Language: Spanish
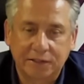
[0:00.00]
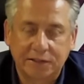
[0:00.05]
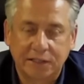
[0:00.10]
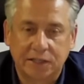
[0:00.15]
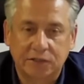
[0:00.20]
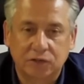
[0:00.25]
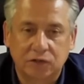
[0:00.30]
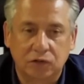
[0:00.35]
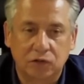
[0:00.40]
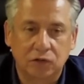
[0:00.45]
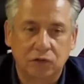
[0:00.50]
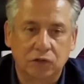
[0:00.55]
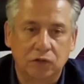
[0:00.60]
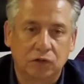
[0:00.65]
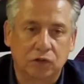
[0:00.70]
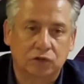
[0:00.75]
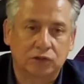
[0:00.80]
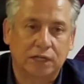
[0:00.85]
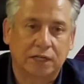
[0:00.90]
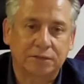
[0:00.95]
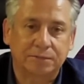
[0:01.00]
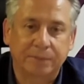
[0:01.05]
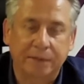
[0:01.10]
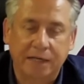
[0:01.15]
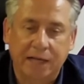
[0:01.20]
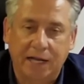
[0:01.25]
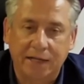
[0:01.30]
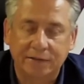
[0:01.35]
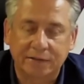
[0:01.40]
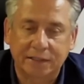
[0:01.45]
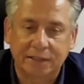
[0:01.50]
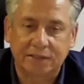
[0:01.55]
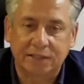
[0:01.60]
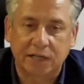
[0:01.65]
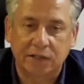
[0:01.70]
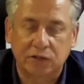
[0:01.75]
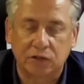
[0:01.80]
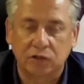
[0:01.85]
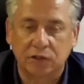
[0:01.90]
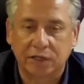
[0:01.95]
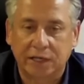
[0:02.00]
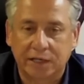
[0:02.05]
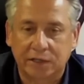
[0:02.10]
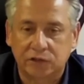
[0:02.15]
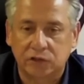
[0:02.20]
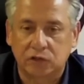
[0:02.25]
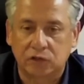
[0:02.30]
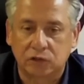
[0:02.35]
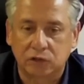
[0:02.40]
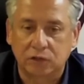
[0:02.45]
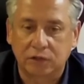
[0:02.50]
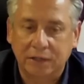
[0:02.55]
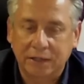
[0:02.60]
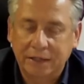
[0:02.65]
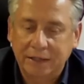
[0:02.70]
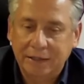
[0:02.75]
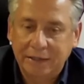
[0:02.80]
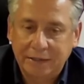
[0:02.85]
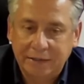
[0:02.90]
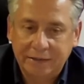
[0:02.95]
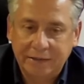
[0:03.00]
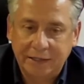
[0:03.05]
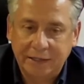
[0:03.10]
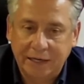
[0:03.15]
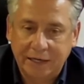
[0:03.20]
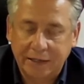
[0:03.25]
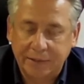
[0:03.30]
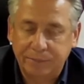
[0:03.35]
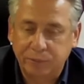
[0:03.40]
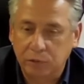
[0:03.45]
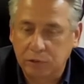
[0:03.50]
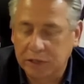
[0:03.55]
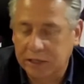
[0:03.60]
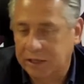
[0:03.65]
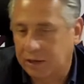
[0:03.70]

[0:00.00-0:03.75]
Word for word: con los aspirantes al Congreso de la República.